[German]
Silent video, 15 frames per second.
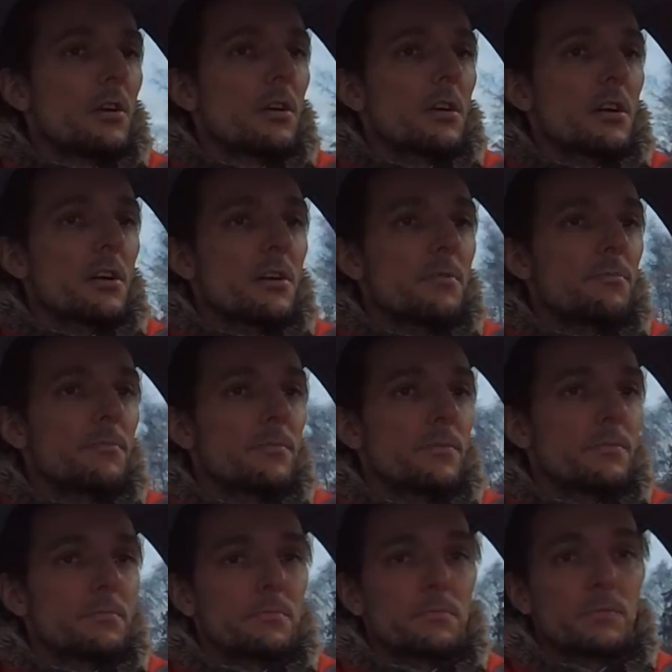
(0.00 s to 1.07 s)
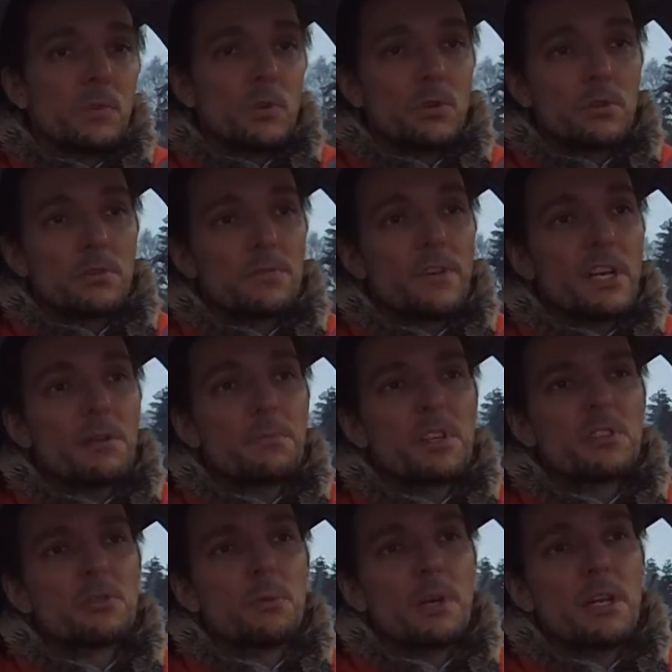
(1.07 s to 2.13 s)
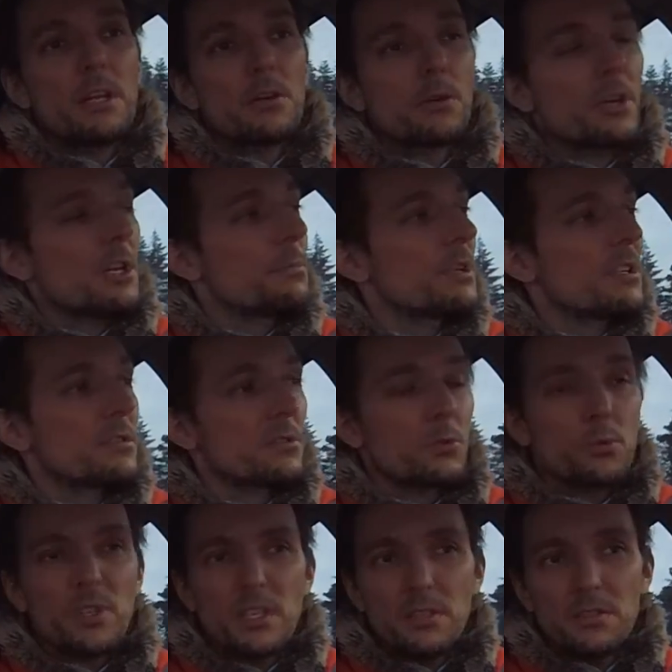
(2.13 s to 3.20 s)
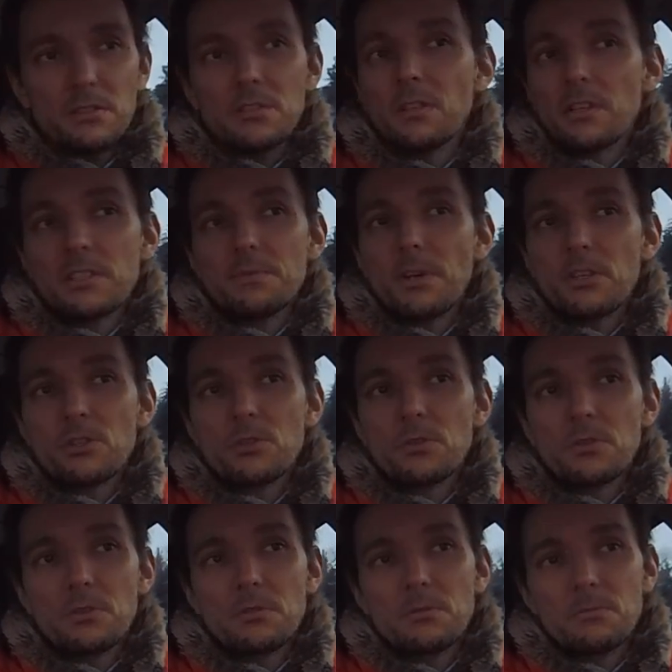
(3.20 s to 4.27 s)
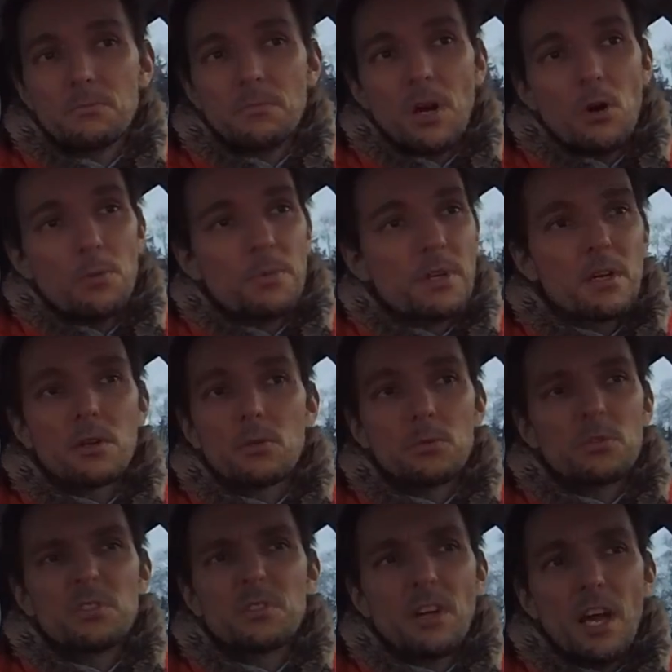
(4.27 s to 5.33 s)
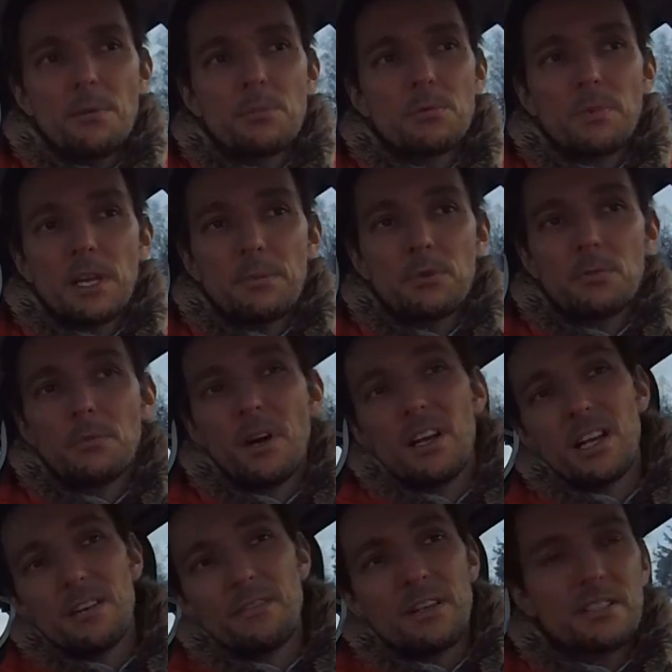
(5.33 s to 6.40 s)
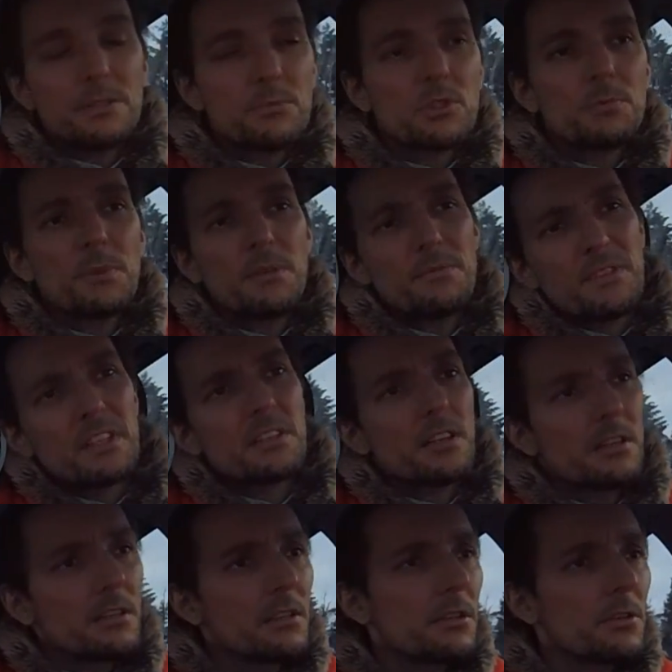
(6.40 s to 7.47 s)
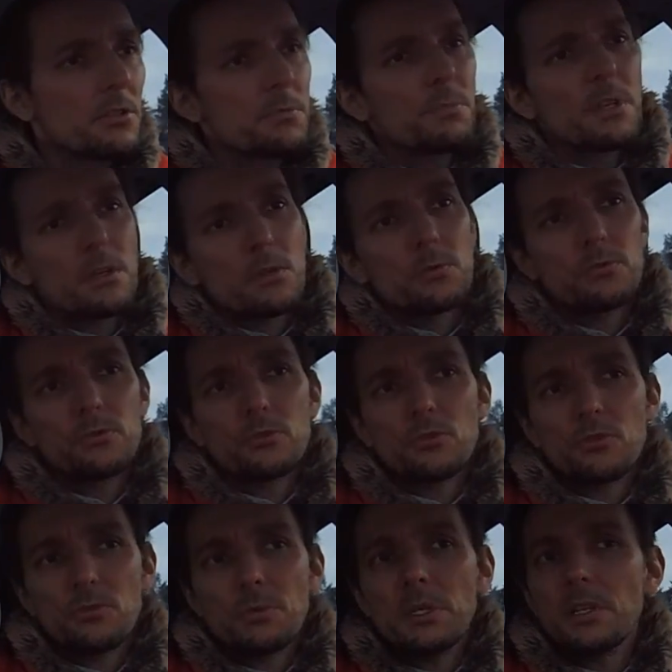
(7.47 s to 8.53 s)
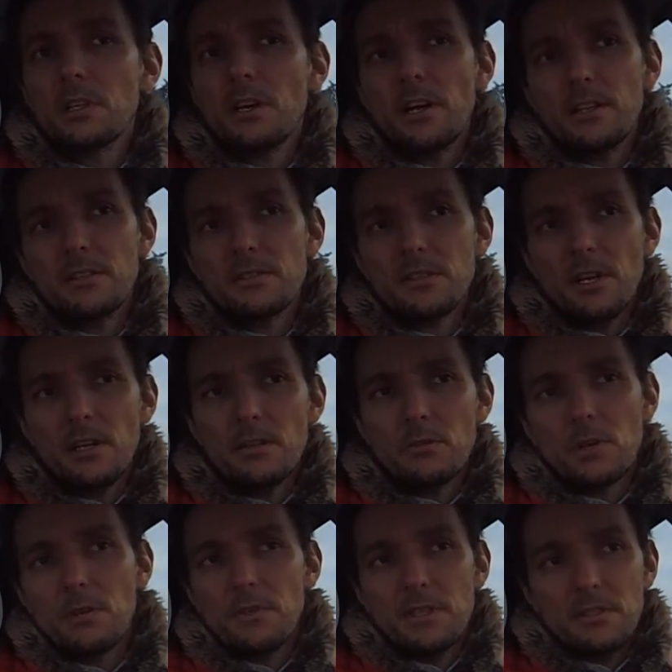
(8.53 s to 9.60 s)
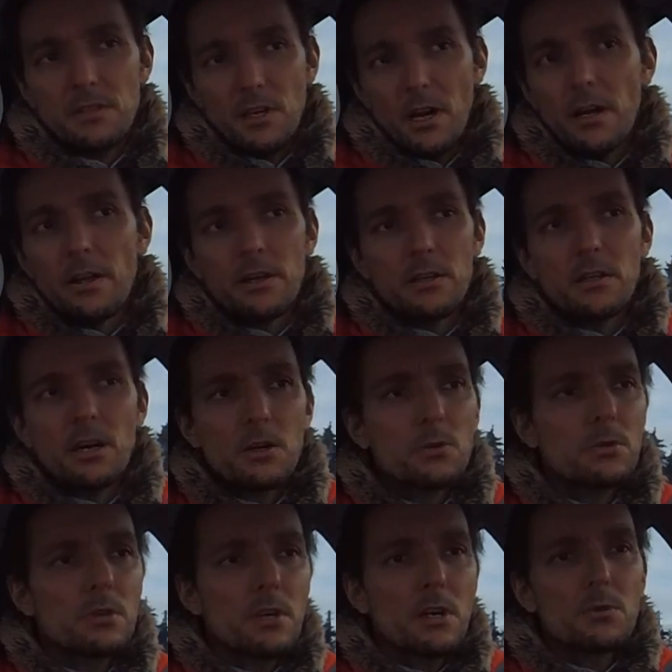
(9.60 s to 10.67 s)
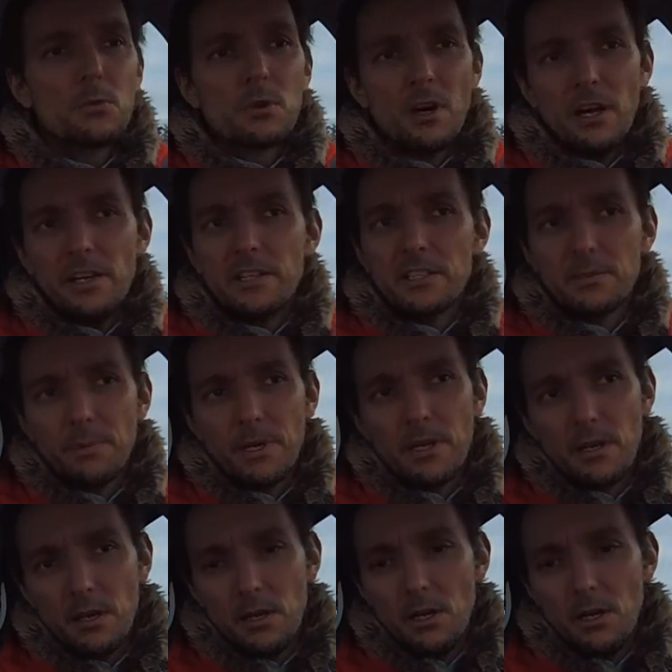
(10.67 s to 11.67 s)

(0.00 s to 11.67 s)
ähm, und wenn ich mir jetzt überlege, okay, mit der Zoe ist nach zwei Stunden auch mit der großen kein Problem. Normalerweise im Sommer, im Winter könnte es mit der großen schon Schwierigkeiten sein. Oder wenn der Akku, Akku kalt ist bei der,